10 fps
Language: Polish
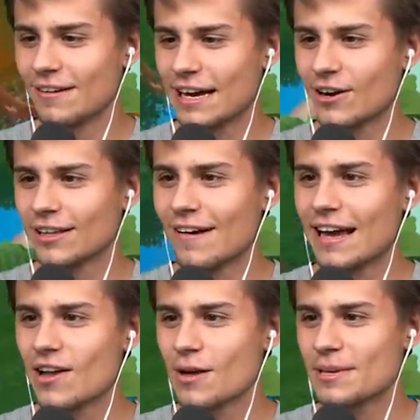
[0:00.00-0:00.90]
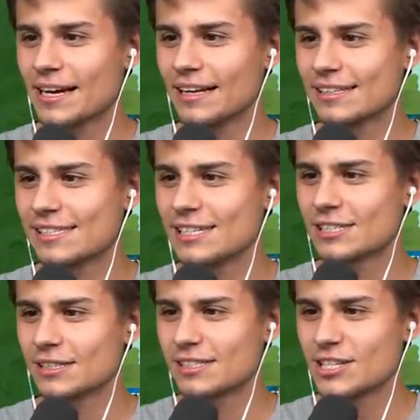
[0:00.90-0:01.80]
Dawaj go, dawaj go Dominika, niech zniszcz,
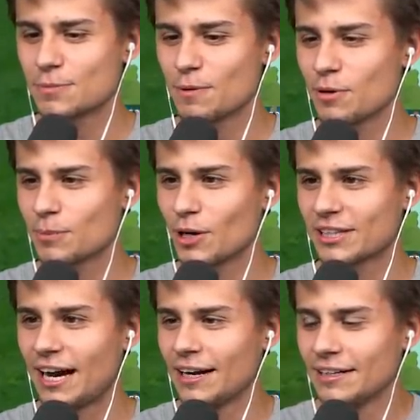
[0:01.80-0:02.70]
zniszczmy mu bota.